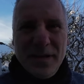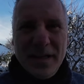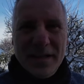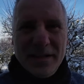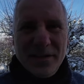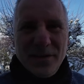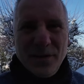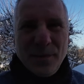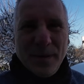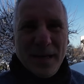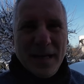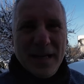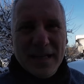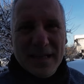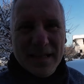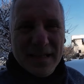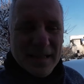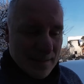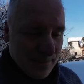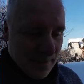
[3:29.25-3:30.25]
vielleicht
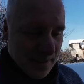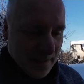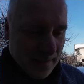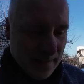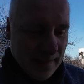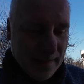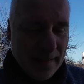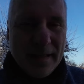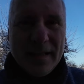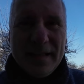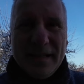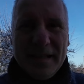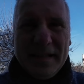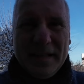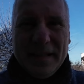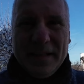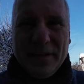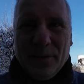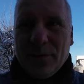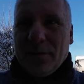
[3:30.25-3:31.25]
normal, aber
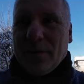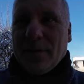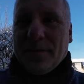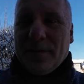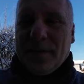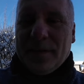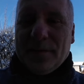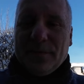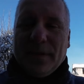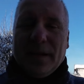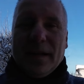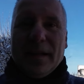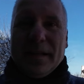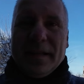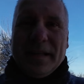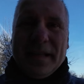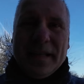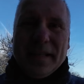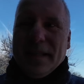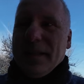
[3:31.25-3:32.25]
in
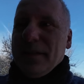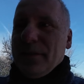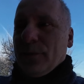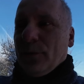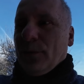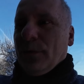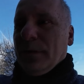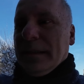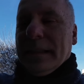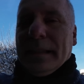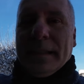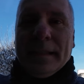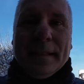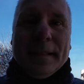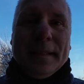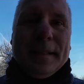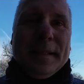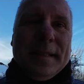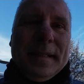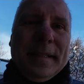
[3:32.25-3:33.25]
Nordrhein-Westfalen eher nicht so,
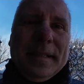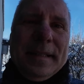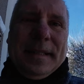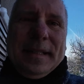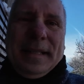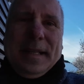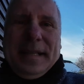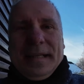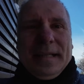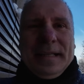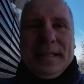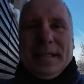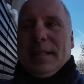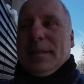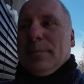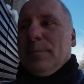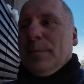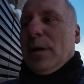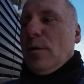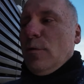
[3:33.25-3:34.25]

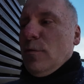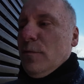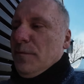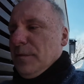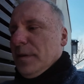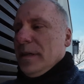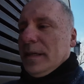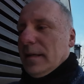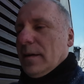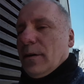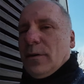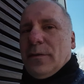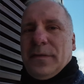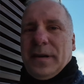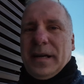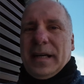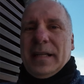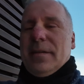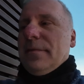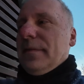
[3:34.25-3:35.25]
brauchen wir
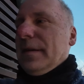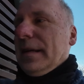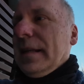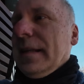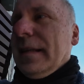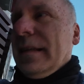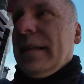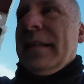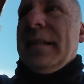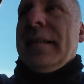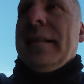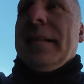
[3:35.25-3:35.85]
auf alle Fälle